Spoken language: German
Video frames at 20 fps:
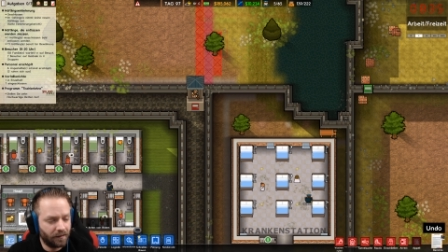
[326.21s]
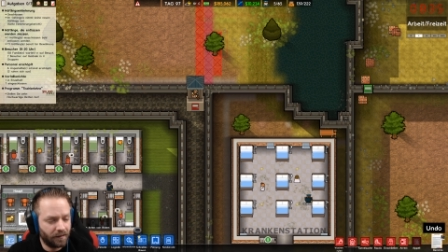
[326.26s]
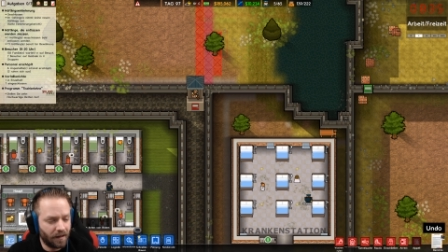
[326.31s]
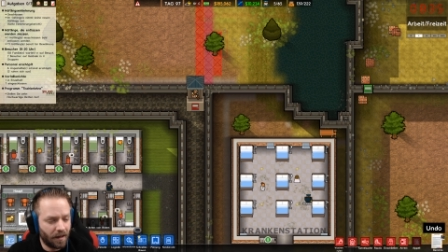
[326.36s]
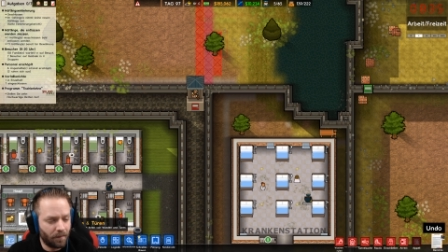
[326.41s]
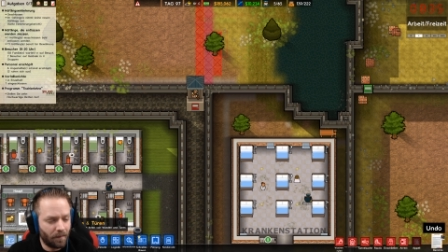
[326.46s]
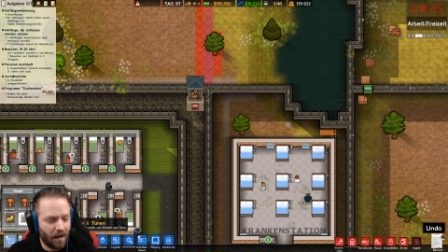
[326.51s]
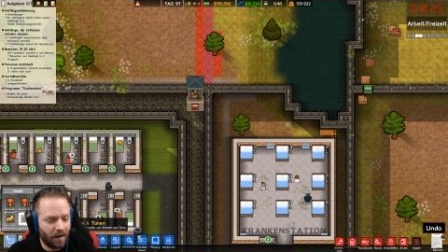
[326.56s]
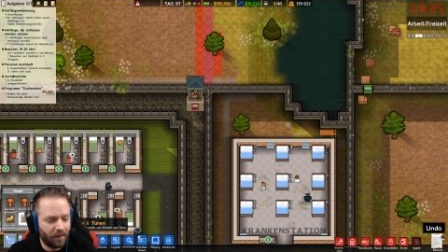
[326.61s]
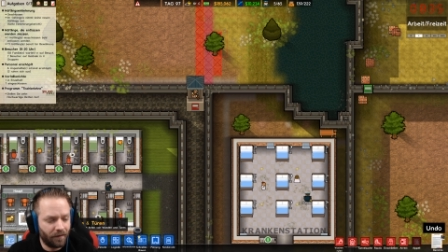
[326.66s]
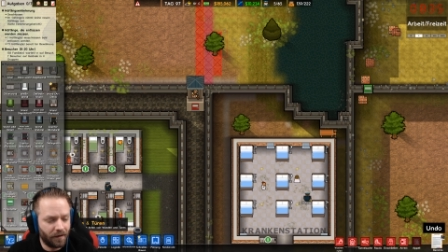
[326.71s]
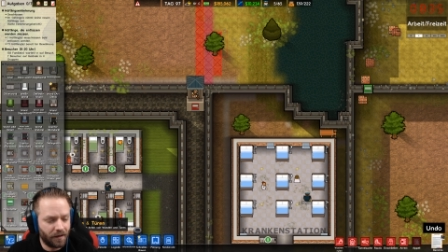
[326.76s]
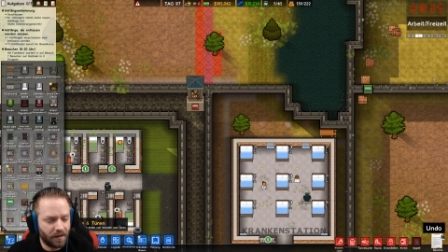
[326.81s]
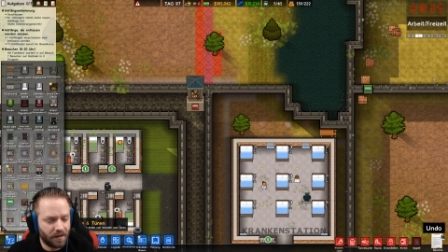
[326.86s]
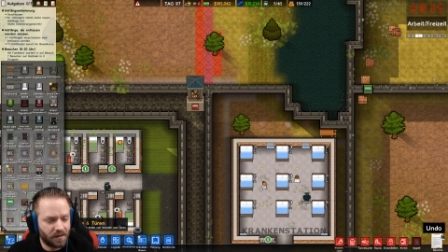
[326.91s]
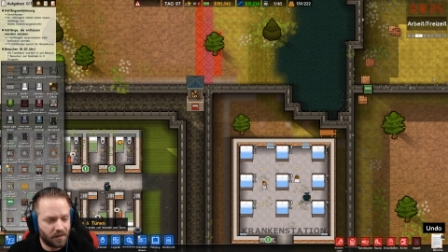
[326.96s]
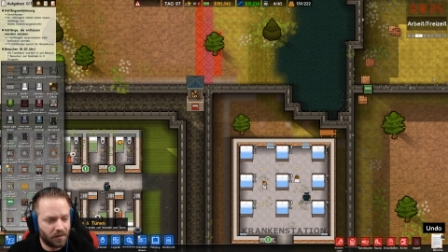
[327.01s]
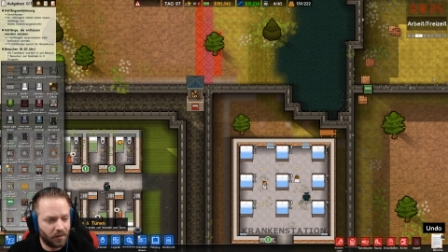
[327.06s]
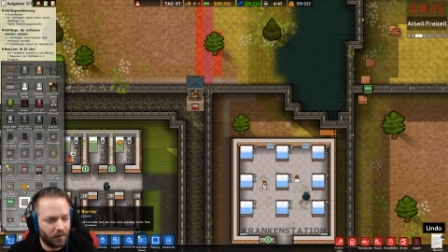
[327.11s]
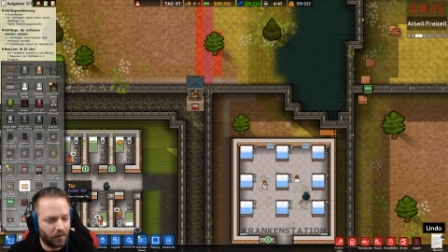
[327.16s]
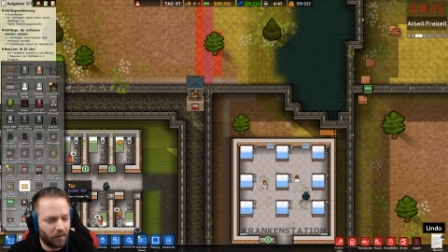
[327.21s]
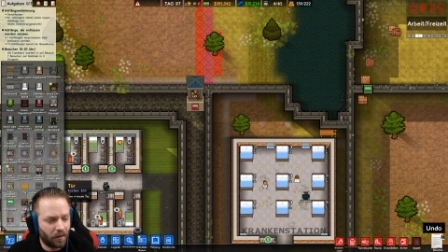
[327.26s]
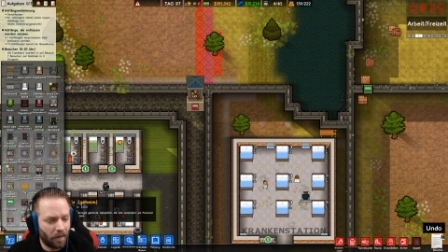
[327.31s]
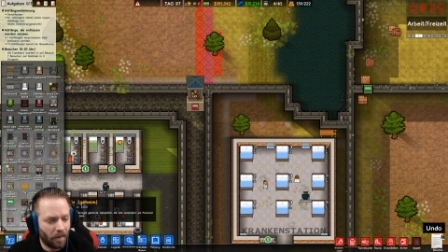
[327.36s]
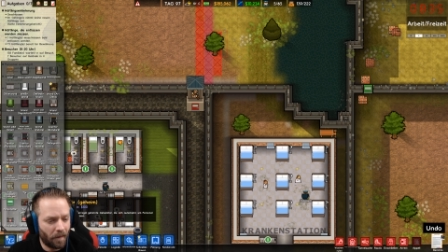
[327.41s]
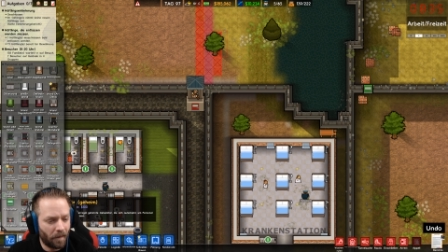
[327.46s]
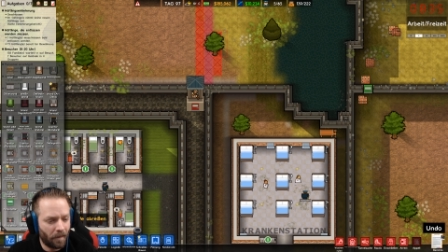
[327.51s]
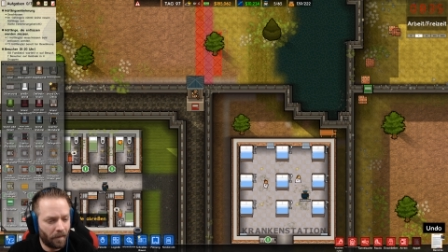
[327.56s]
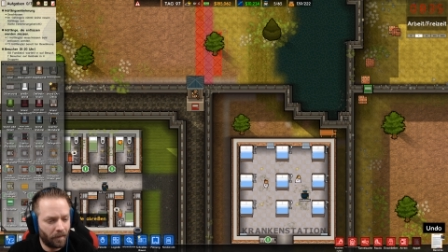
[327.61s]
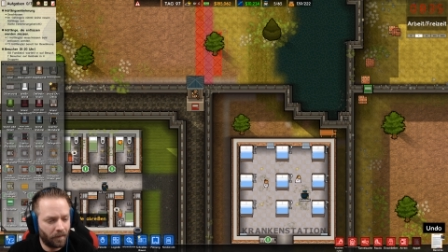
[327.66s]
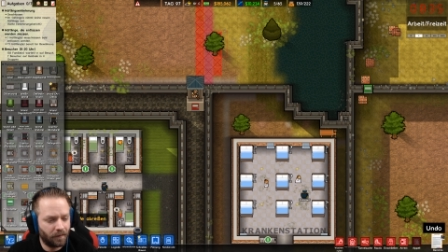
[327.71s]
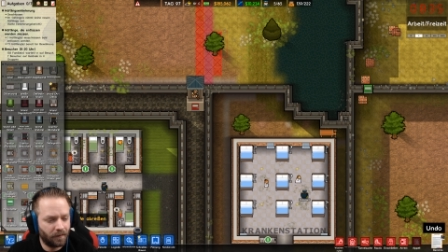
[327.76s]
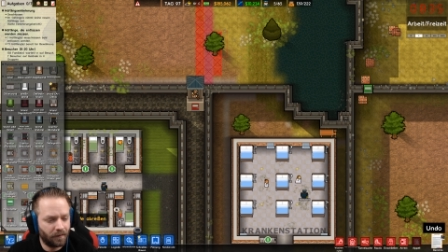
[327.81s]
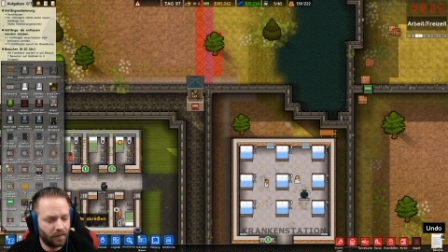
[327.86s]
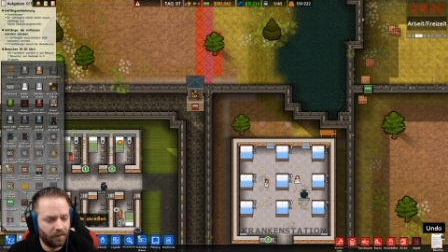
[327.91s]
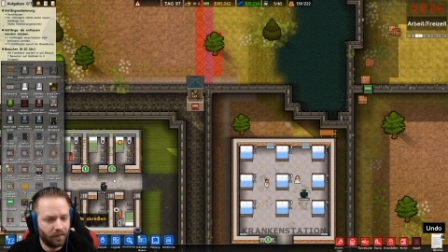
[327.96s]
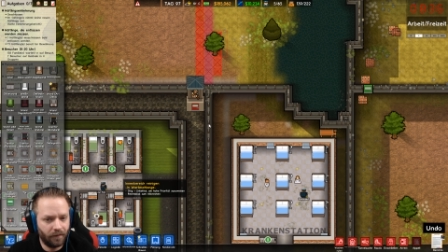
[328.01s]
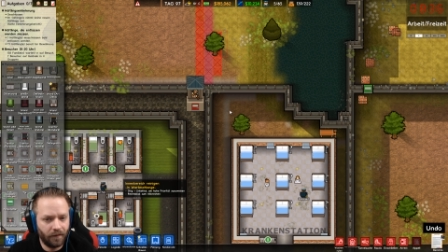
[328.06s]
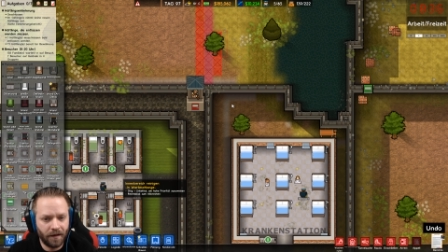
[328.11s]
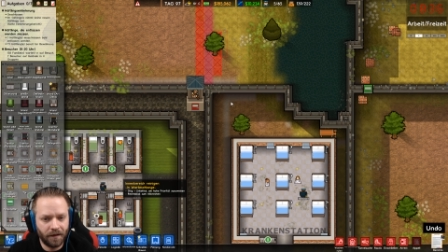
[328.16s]
Dann machen wir das doch.
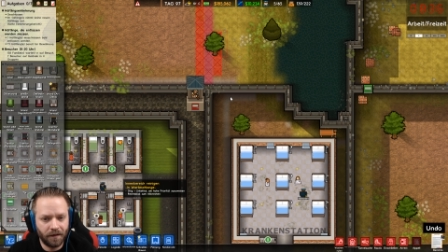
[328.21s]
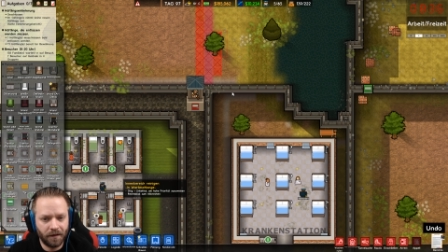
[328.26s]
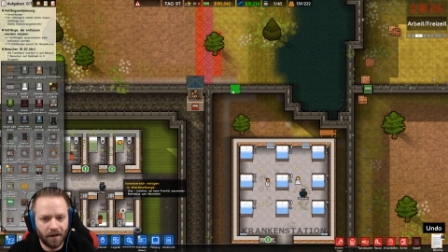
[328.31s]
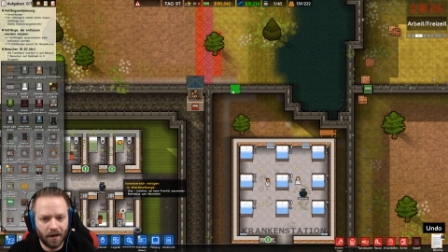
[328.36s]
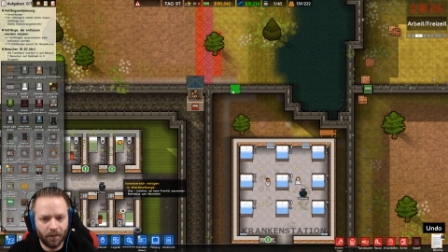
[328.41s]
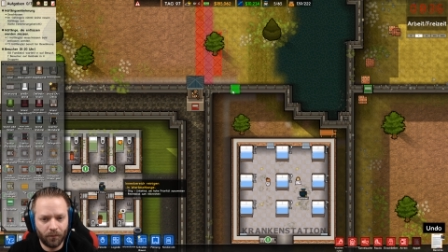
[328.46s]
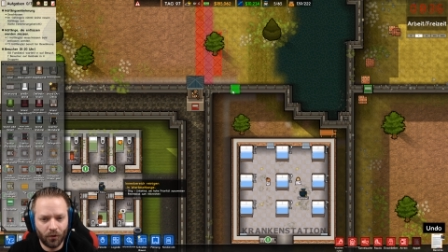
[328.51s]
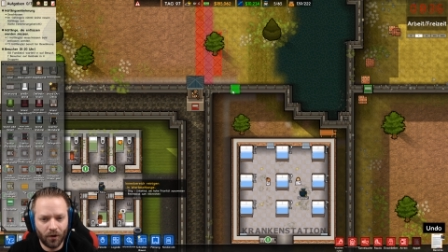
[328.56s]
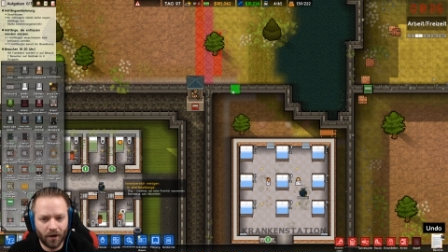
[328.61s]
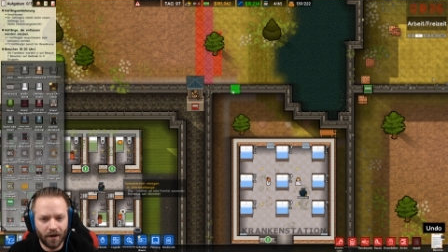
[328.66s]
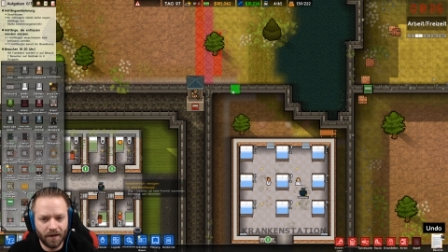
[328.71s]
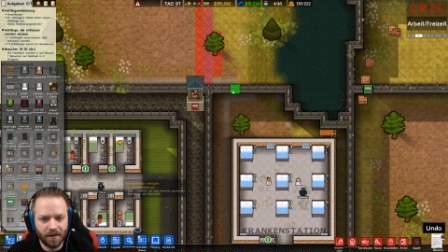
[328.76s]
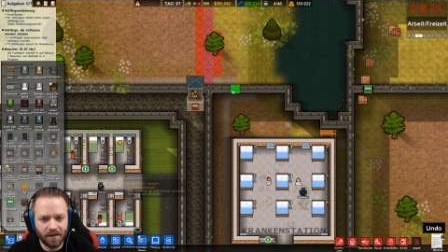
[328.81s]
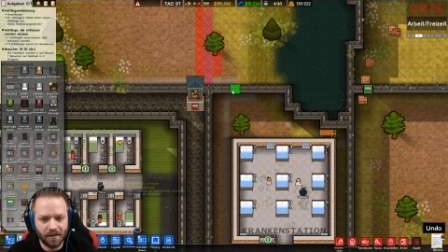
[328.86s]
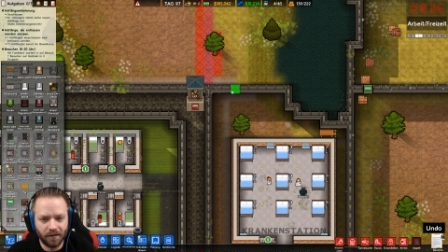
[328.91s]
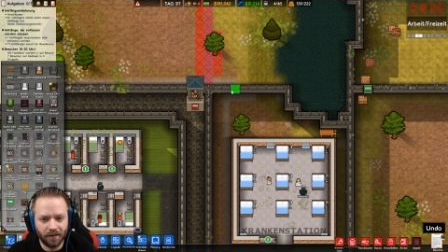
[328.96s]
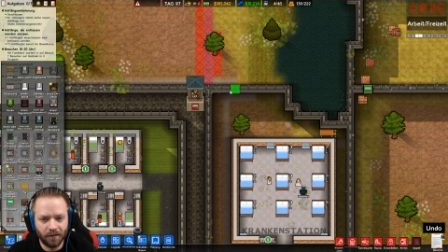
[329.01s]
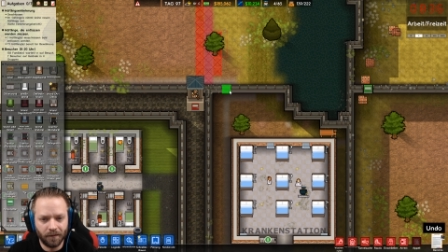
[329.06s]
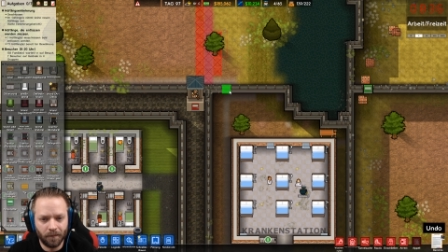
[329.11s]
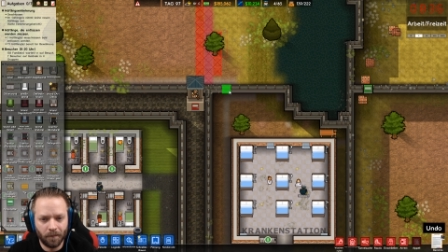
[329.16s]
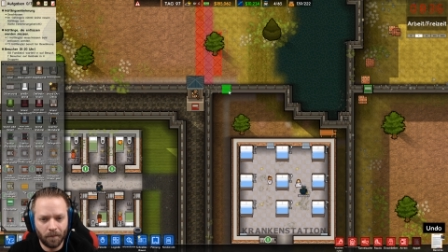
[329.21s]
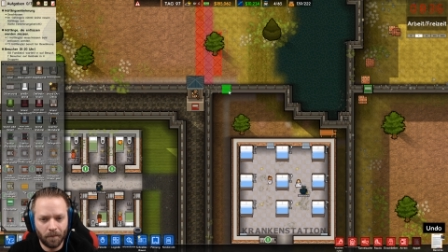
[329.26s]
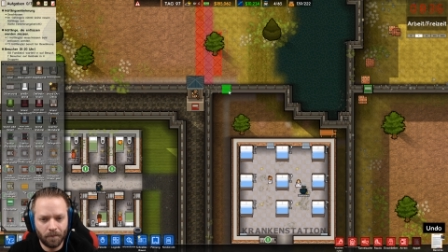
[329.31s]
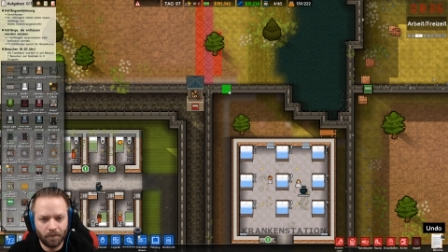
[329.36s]
Bände abreise.